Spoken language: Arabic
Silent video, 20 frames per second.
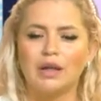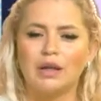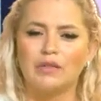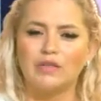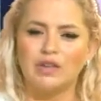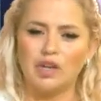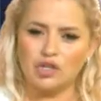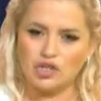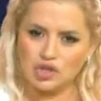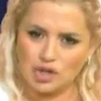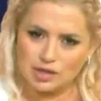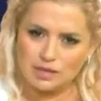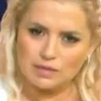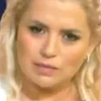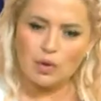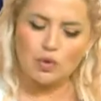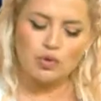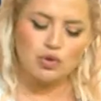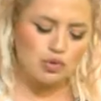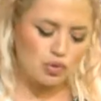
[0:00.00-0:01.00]
في اشخاص
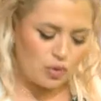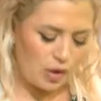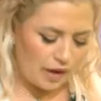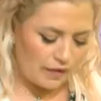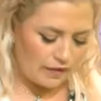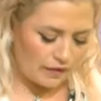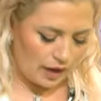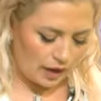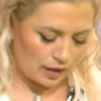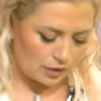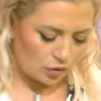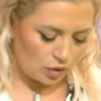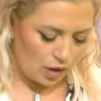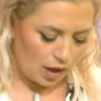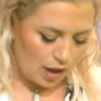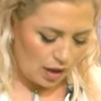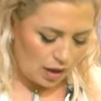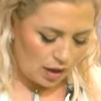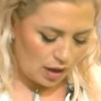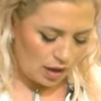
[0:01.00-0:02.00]
موجوعه في عنده
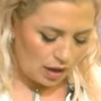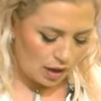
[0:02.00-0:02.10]
اهل